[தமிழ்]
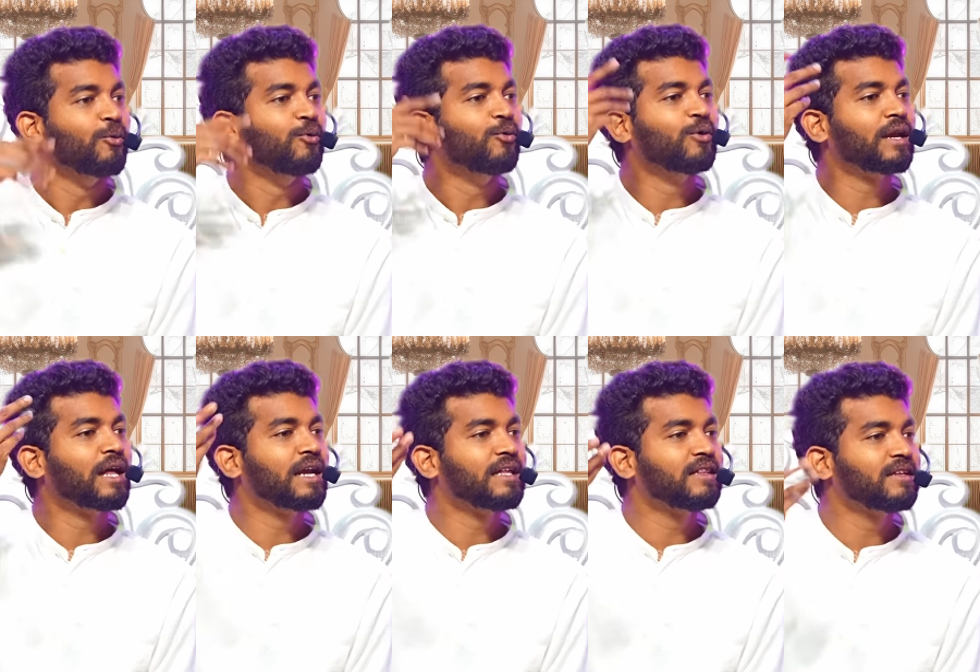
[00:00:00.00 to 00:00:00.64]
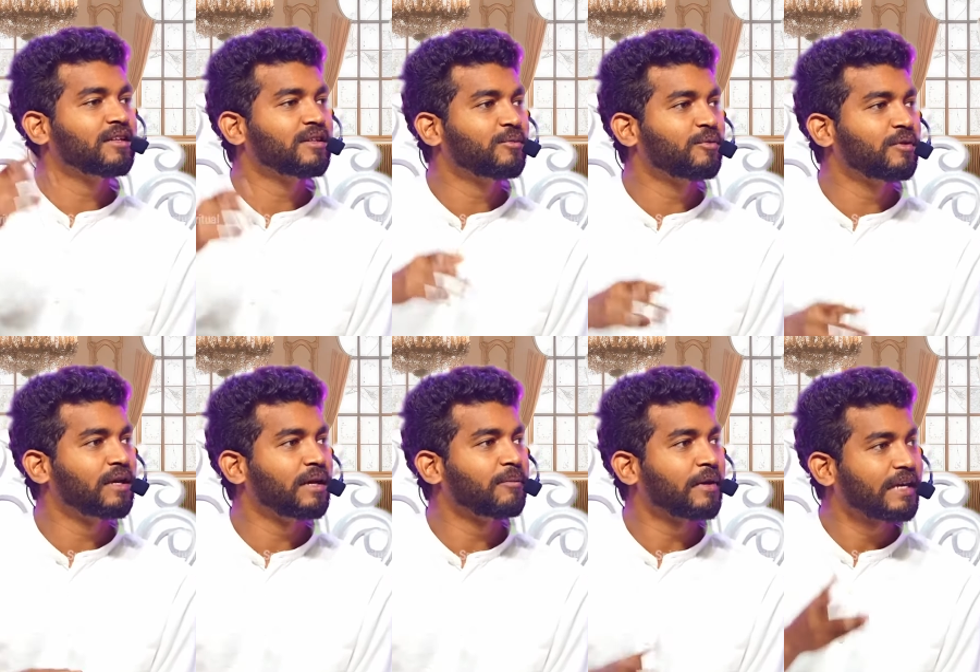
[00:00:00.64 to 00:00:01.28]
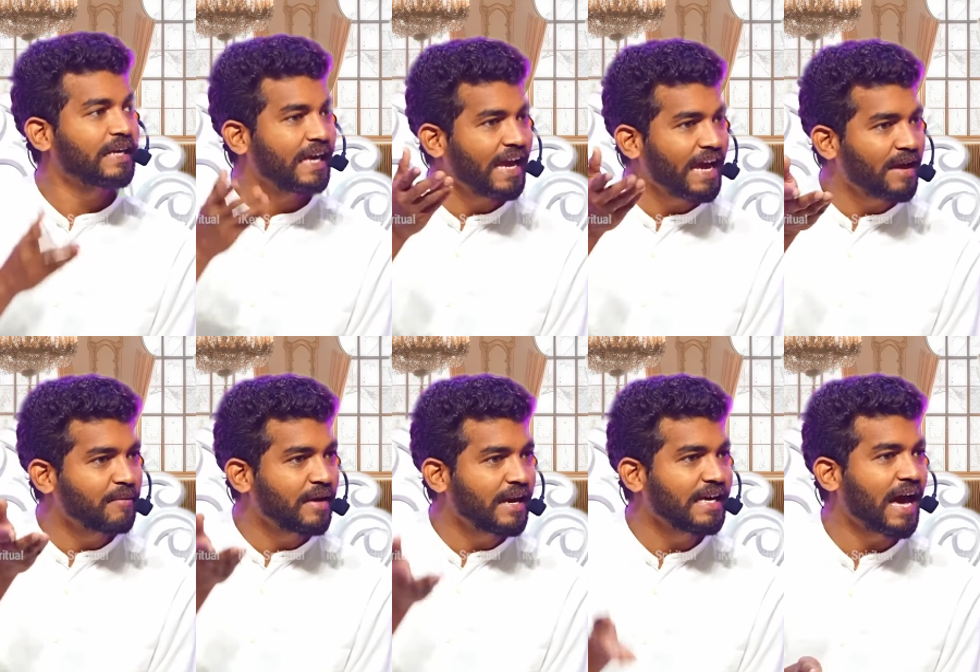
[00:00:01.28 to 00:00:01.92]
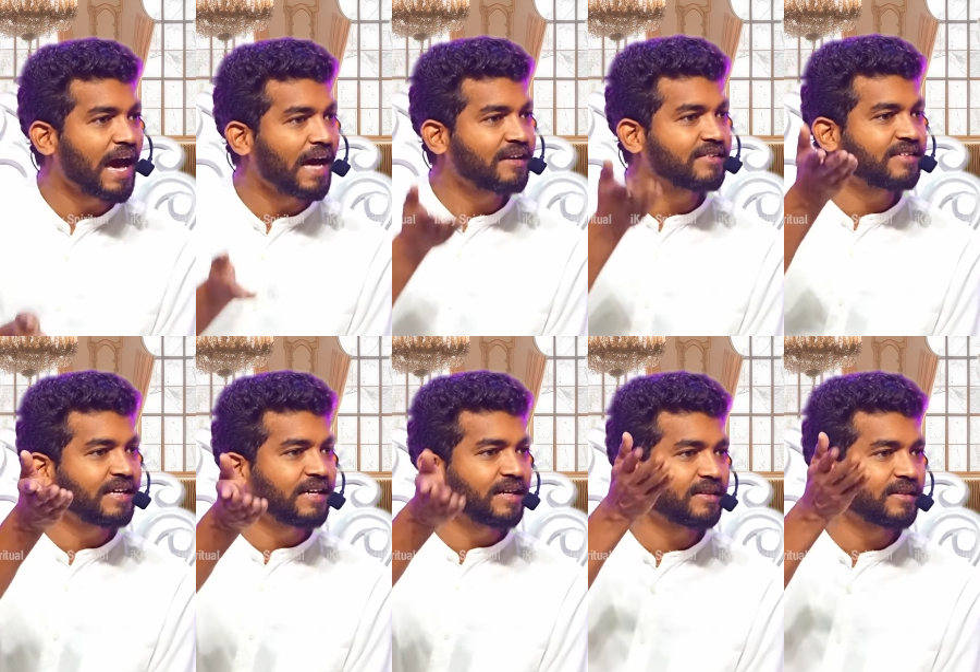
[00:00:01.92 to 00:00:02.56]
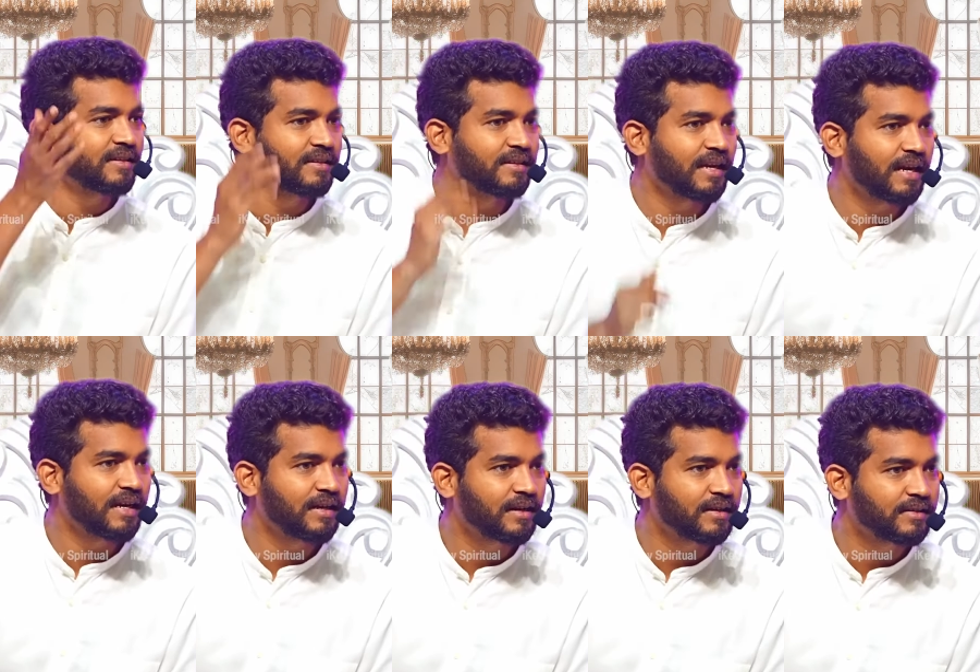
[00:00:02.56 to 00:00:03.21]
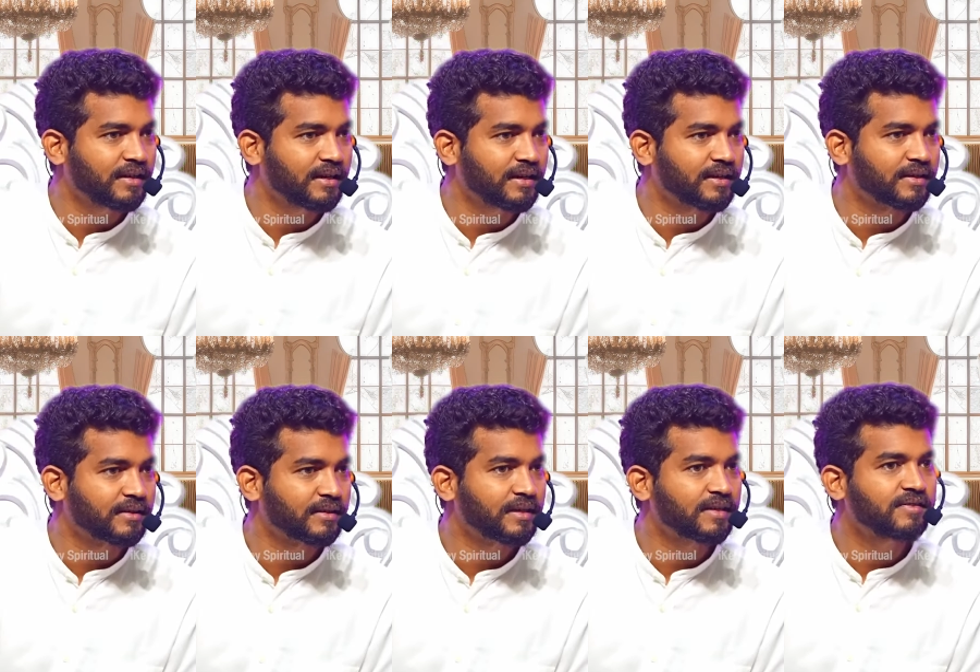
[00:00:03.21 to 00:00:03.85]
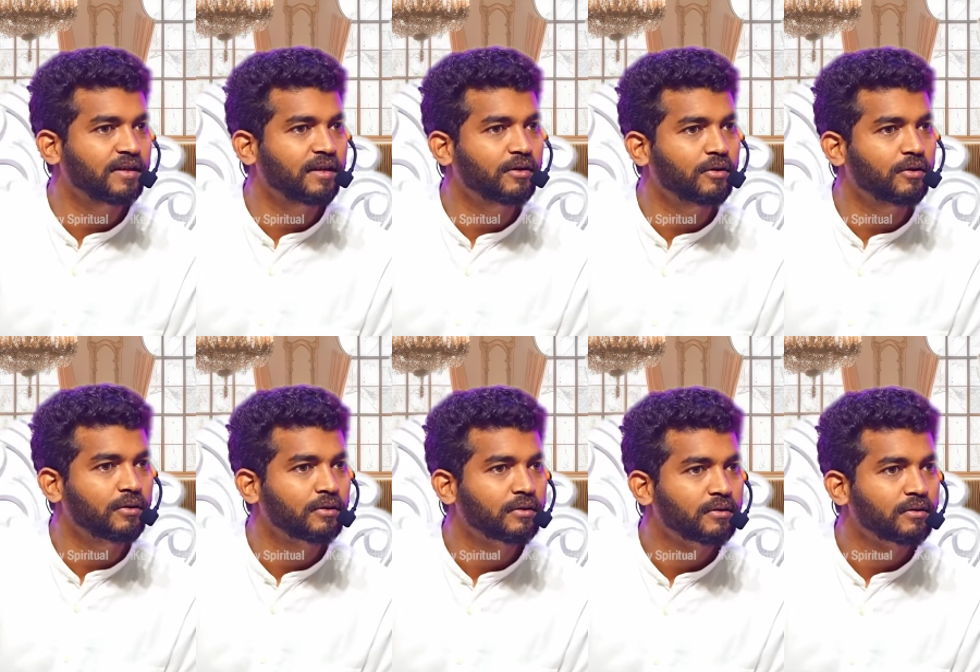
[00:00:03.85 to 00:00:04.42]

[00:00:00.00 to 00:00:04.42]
உங்களாலையும் திருந்த முடியல இப்ப கேமே யாரு சீக்கிரம் திருந்துறாங்கன்றது தானே எஸ் ஆர்னோ